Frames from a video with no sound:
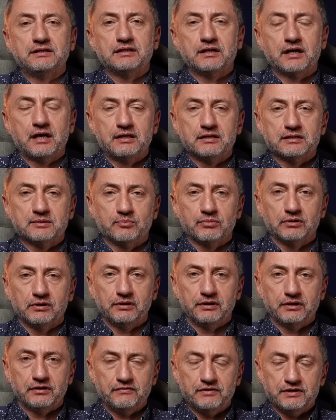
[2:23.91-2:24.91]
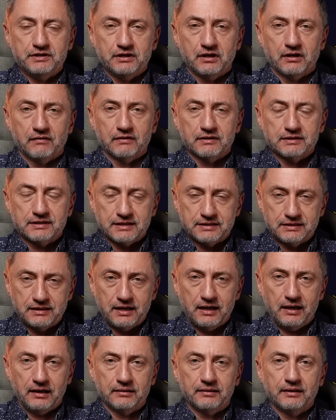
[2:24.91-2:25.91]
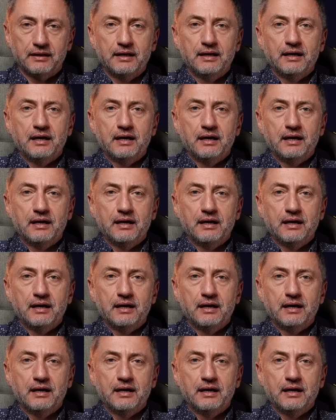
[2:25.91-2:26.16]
террорист был ликвидирован, застрелен